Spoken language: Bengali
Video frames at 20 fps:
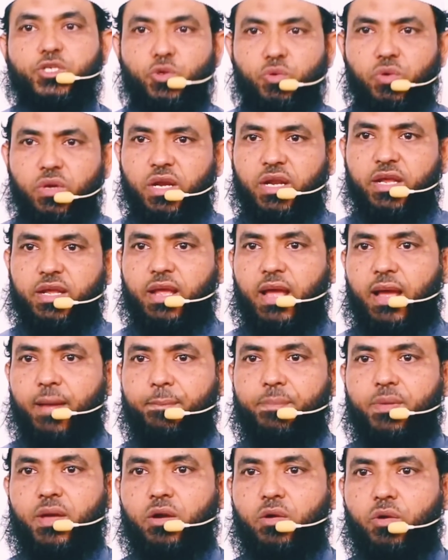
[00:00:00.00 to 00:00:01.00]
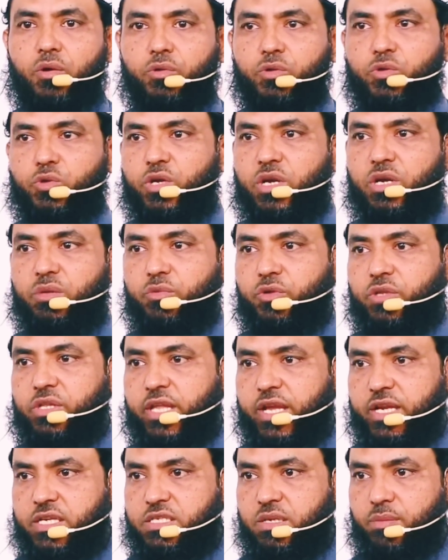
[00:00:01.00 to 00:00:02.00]
শুনলেই আপনার অন্তরের
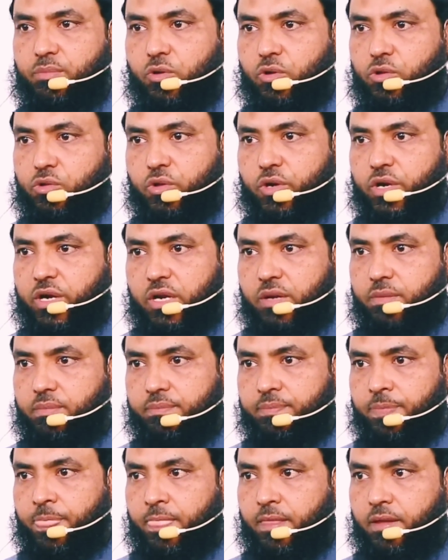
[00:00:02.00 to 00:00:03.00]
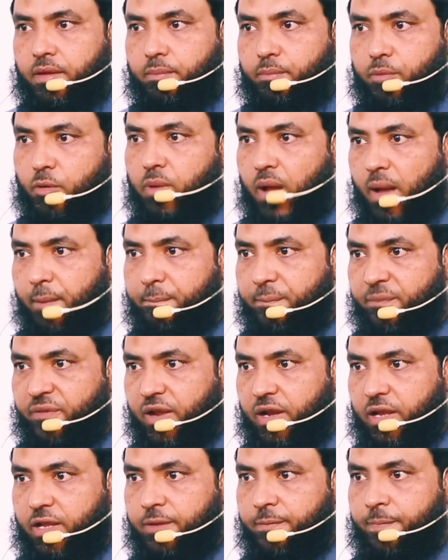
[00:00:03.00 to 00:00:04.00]
মধ্যে একটা বড় ধরনের প্রভাব
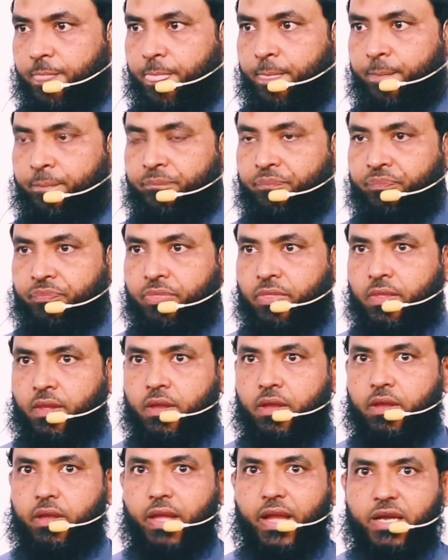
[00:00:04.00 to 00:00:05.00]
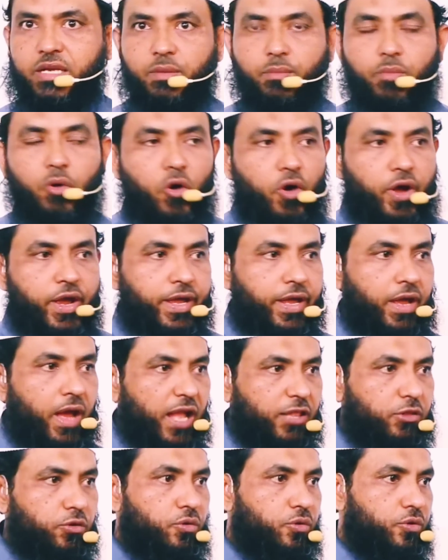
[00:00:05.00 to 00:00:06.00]
ফেলে একটা ভয়
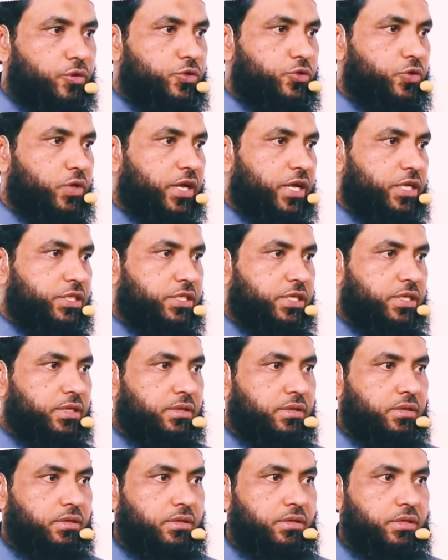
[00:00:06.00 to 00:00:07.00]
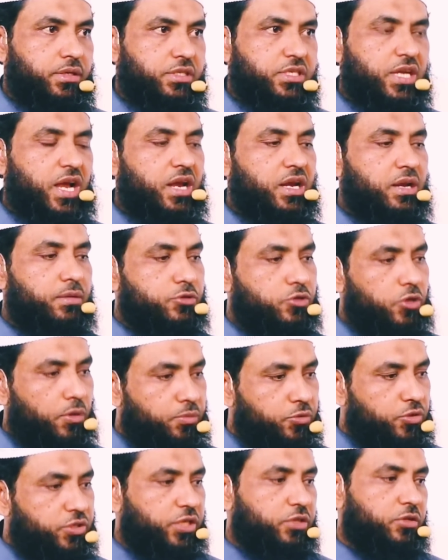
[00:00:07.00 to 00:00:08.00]
আতঙ্ক চলে আসে জাহান্নাম
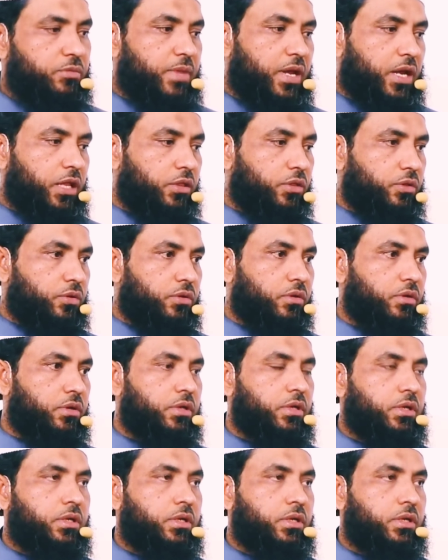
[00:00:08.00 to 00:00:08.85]
শব্দটা এত মারাত্মক